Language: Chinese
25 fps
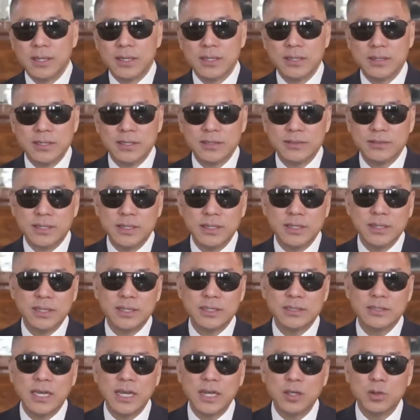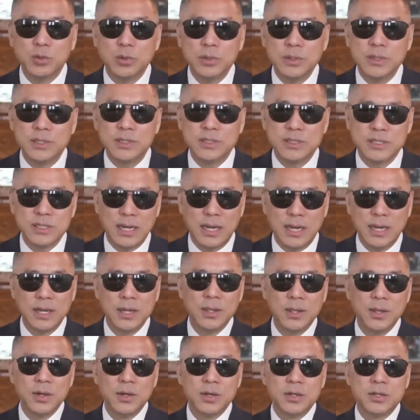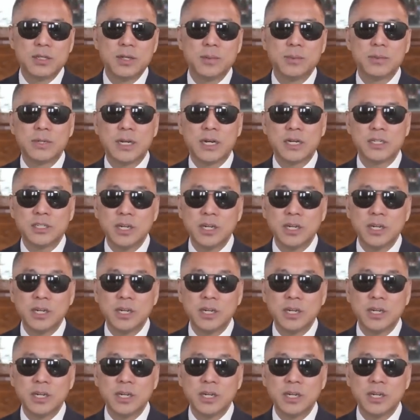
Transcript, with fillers: 跟那跟那个菜墩子似的，是不是？